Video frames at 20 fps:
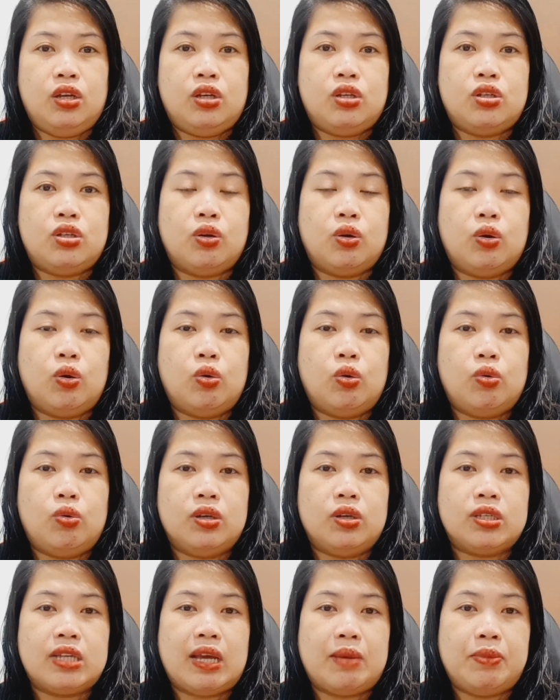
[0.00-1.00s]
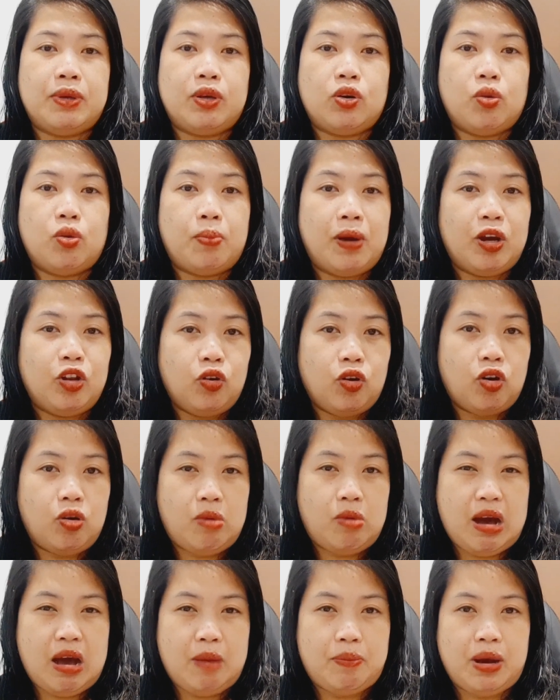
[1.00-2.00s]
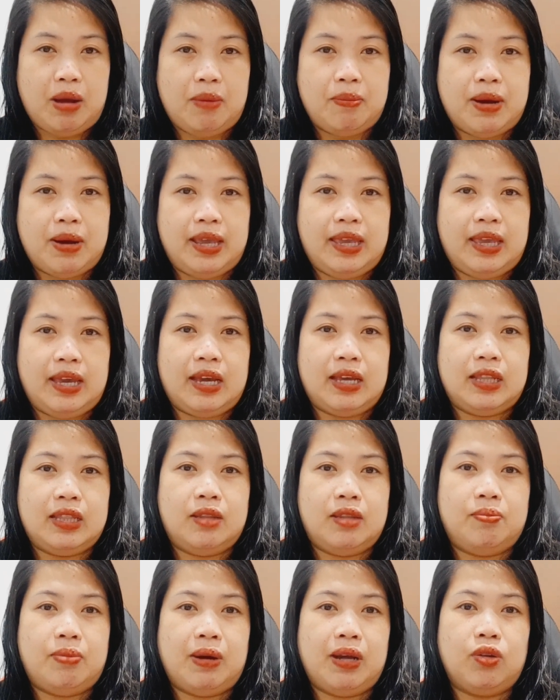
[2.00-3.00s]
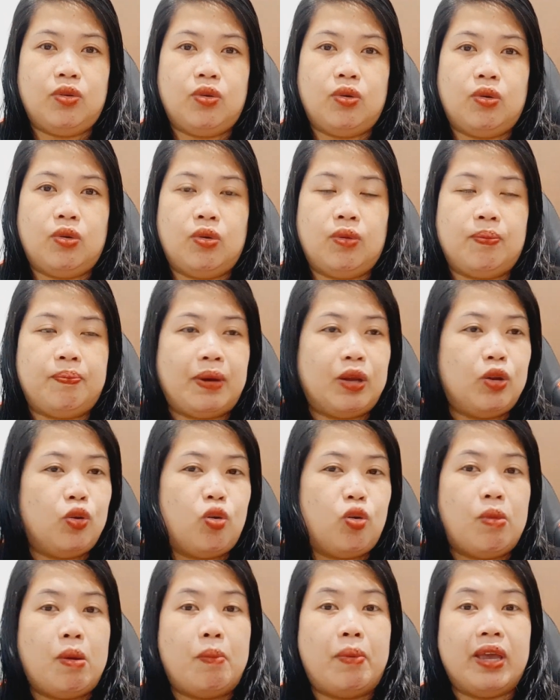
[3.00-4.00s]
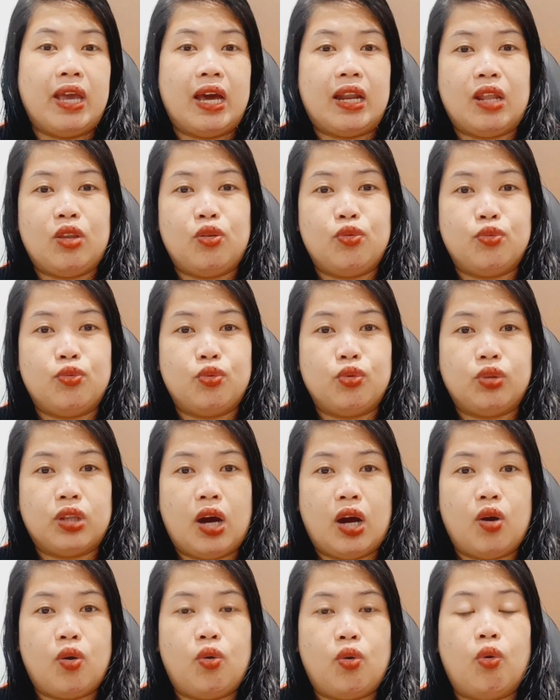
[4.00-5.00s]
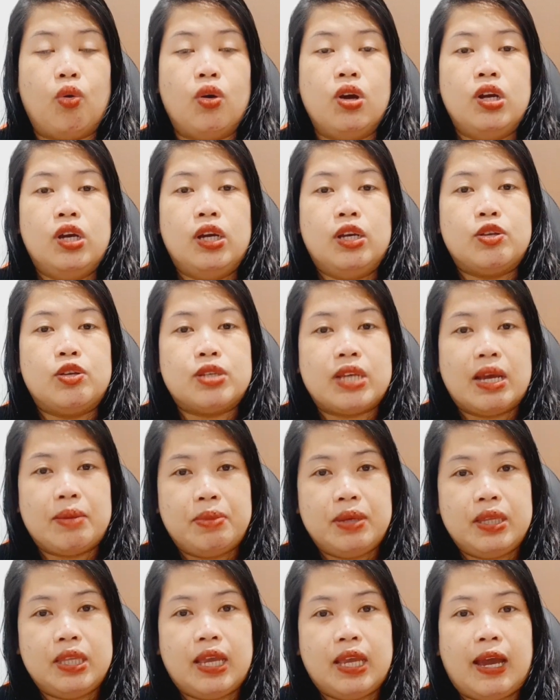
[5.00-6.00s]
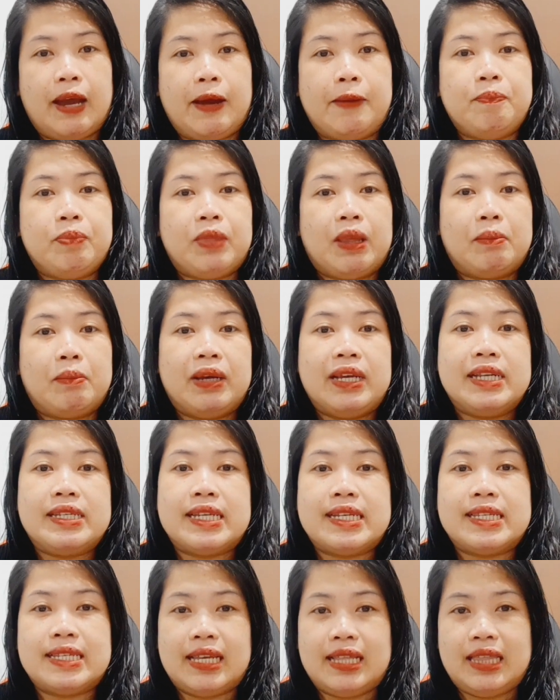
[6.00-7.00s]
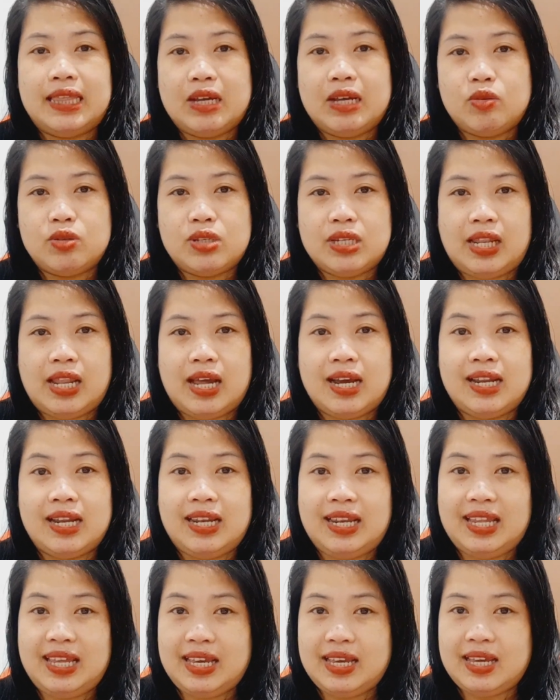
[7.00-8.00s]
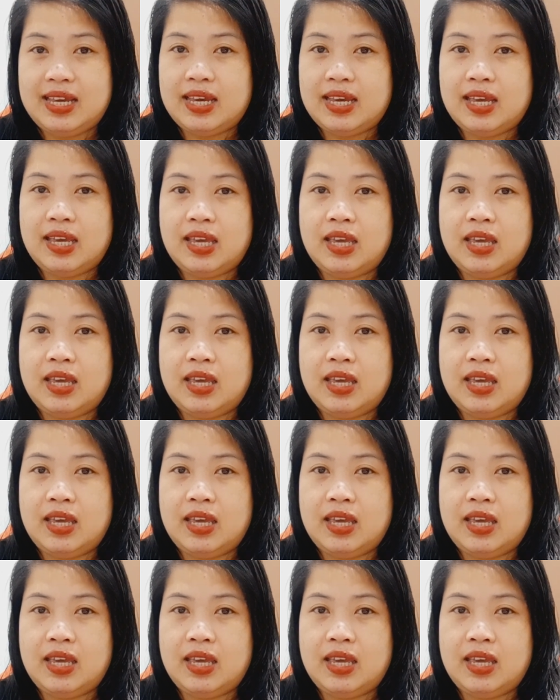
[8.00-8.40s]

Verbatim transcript: So, sabi ko, paano ako makapagbayad? Paano, paano ko babayaran yung utang ko? So, sabi niya, maisesend daw silang link